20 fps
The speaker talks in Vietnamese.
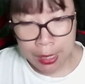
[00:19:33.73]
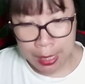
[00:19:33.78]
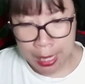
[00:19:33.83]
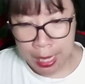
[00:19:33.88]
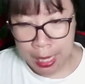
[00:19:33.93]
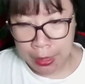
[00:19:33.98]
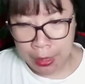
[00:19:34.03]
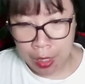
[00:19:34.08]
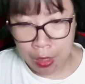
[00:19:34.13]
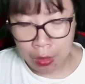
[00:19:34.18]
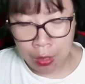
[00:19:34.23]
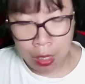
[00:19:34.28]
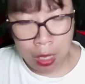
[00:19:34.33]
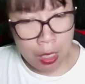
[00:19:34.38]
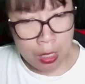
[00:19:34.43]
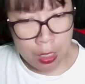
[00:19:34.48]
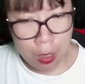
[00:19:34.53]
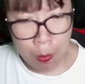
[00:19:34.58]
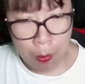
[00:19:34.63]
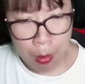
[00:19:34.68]
Kỳ thực,
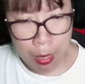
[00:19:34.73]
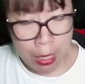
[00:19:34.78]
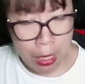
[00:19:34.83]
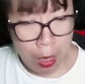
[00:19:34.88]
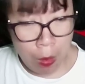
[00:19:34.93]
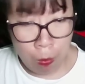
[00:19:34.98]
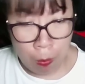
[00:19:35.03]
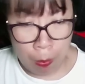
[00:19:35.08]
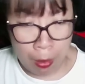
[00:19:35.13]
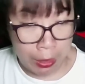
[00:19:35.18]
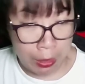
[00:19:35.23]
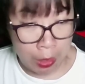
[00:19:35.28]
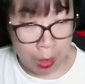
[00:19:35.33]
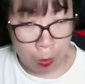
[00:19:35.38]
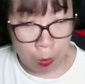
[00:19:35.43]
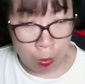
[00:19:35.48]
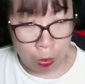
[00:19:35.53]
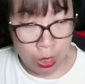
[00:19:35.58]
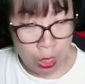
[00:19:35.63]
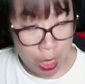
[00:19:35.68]
trong mắt Long Mạch
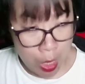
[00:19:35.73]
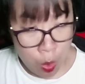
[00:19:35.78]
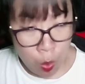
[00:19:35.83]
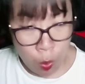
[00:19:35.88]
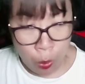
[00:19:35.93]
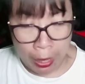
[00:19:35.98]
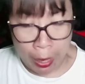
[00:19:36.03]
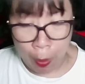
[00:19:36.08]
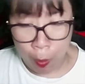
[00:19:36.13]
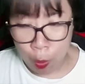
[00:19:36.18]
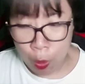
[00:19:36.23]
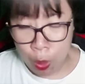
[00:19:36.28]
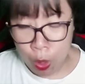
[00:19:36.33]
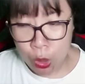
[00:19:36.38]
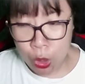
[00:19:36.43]
tộc, kiêu ngạo,